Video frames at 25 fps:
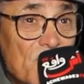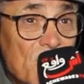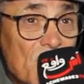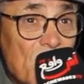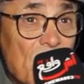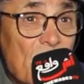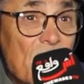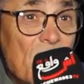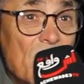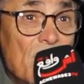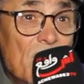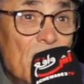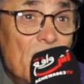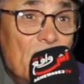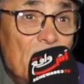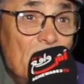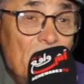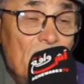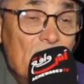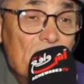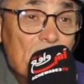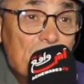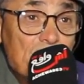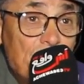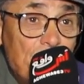راه
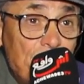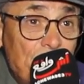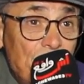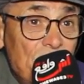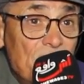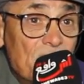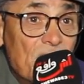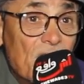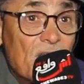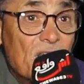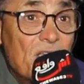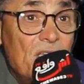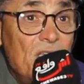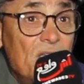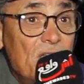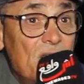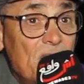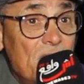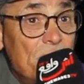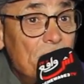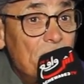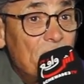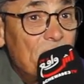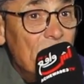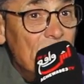الى جفينا راه كاينه
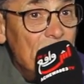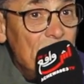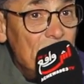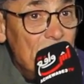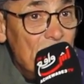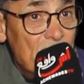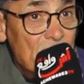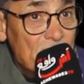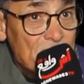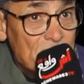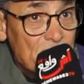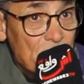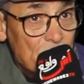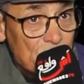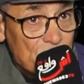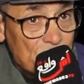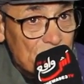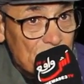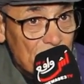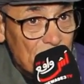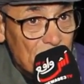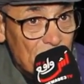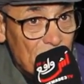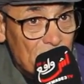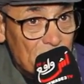امكانيات
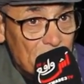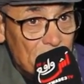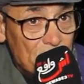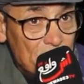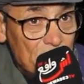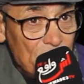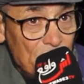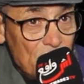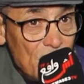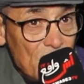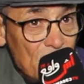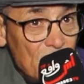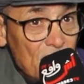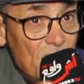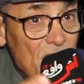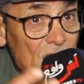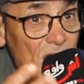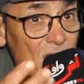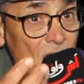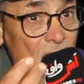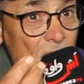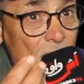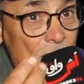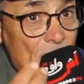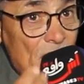استاذ العظيم
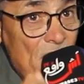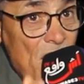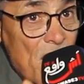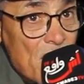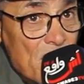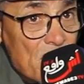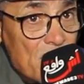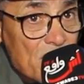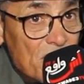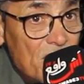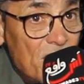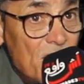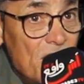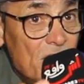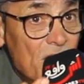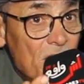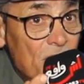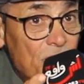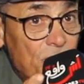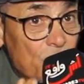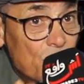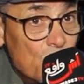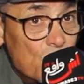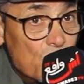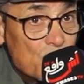كاين المال كاين
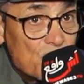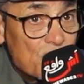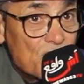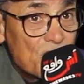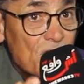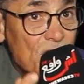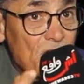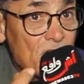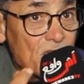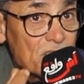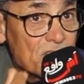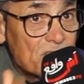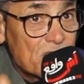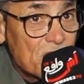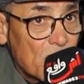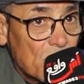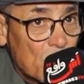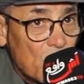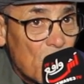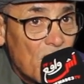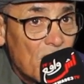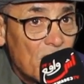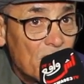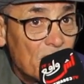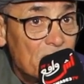الفلوس كاين
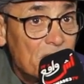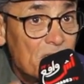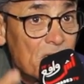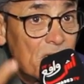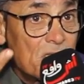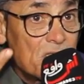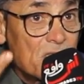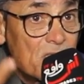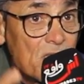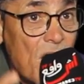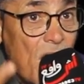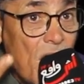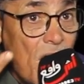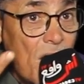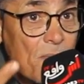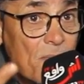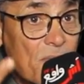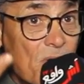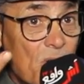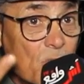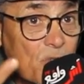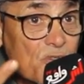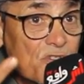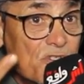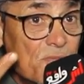الثروه قدرتنا
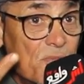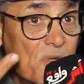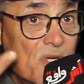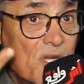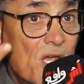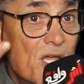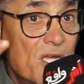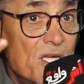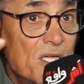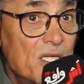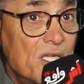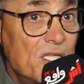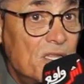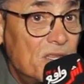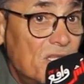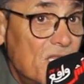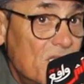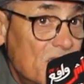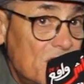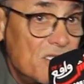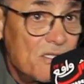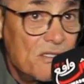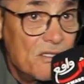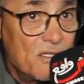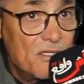عامره وسمنها
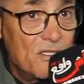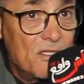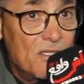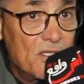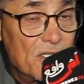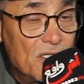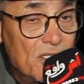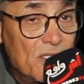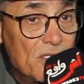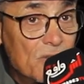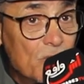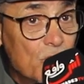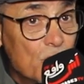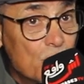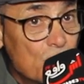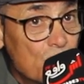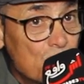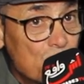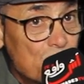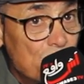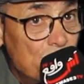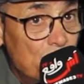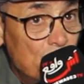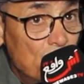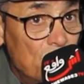يندي
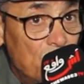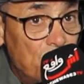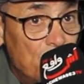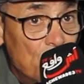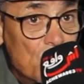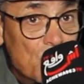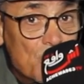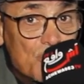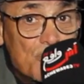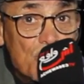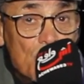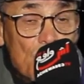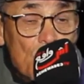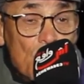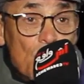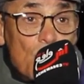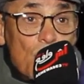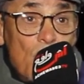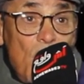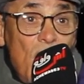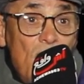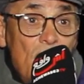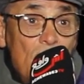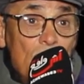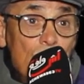نوضوا جبدوا الفلوس
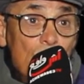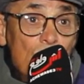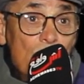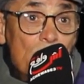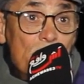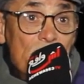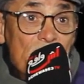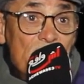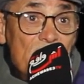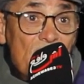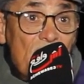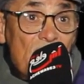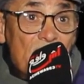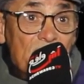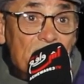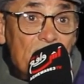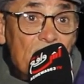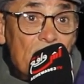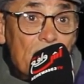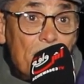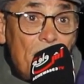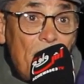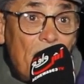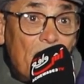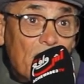وحلوا المياه
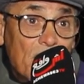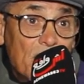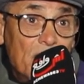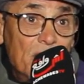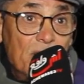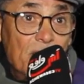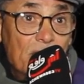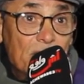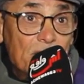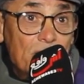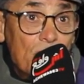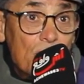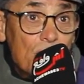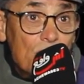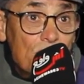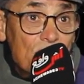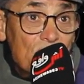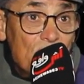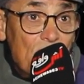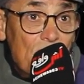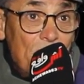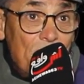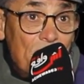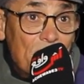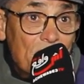ديال البحر عطاكم
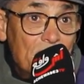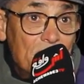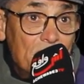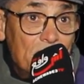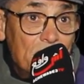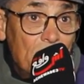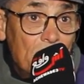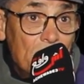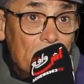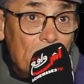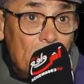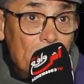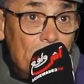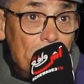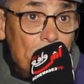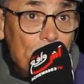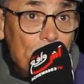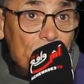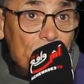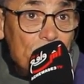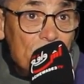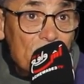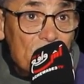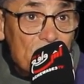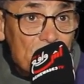الله بحر قد الخلا
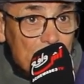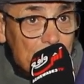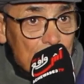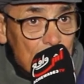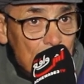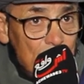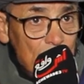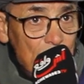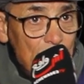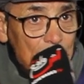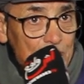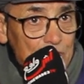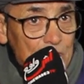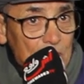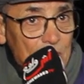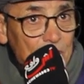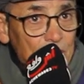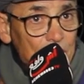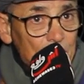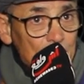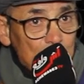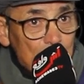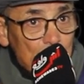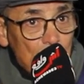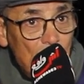خسروا واحد شويه
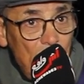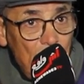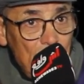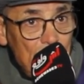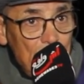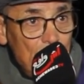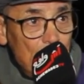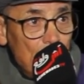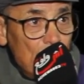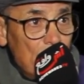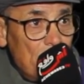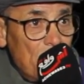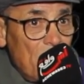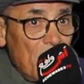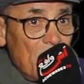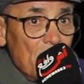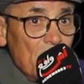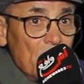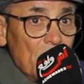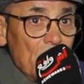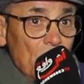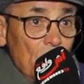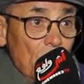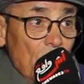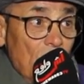الفلوس وحلوا الماء
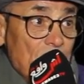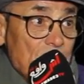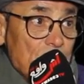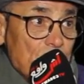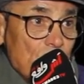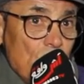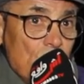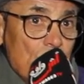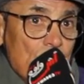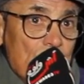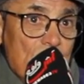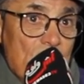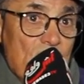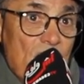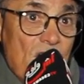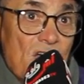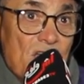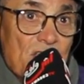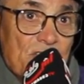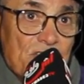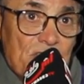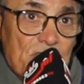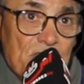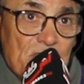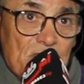وعتقوا
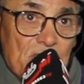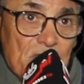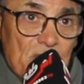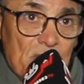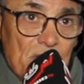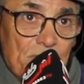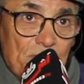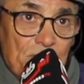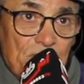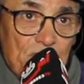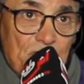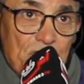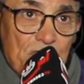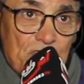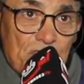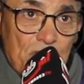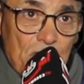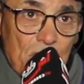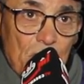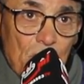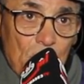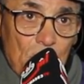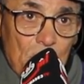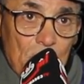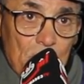الناس باش
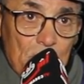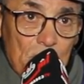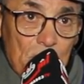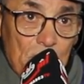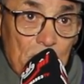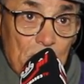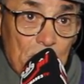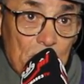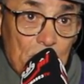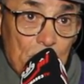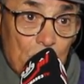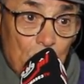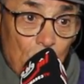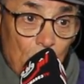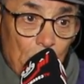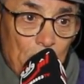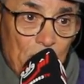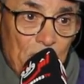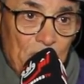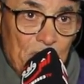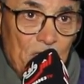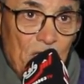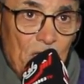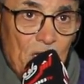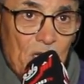يسقيو
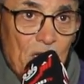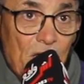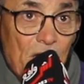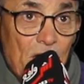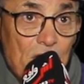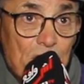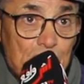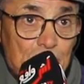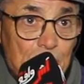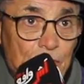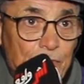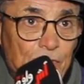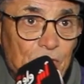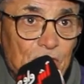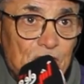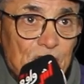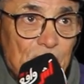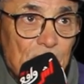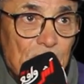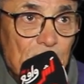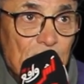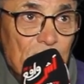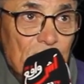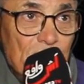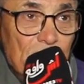التربه ديالنا راه
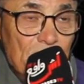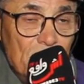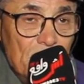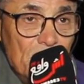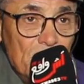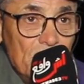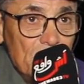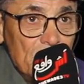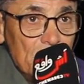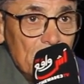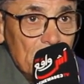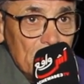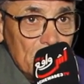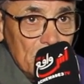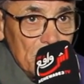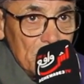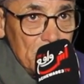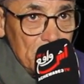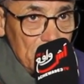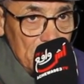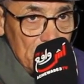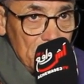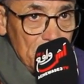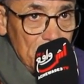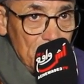جفت
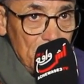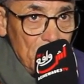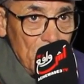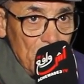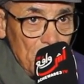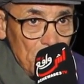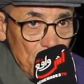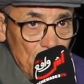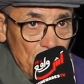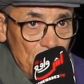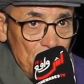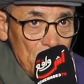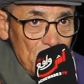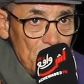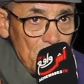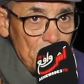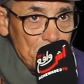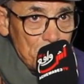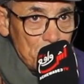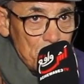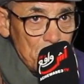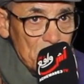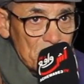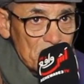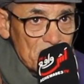ينعموا عنا
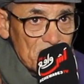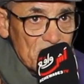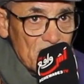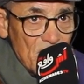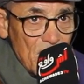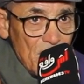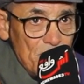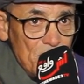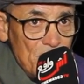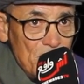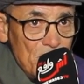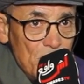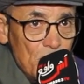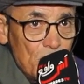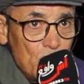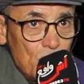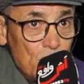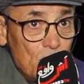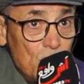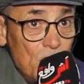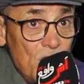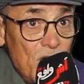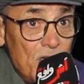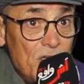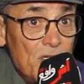بشويه الزرع ما
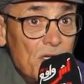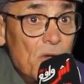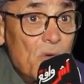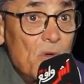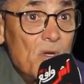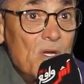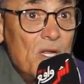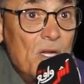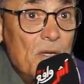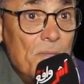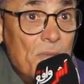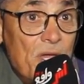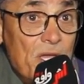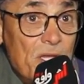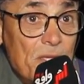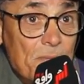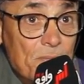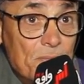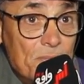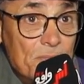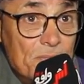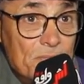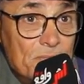ناكلوا لا حنا ولا البهيم